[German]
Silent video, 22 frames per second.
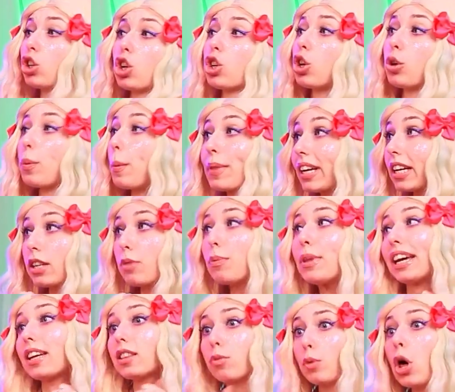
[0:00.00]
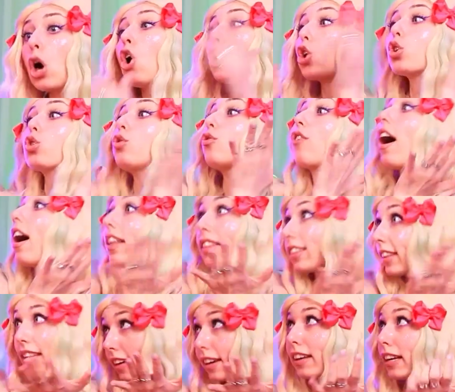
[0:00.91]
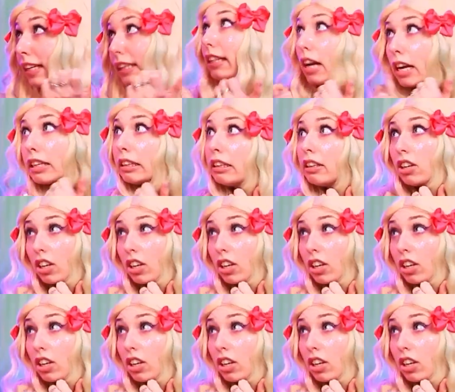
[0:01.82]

Letzte Chance. Füttere das Baby.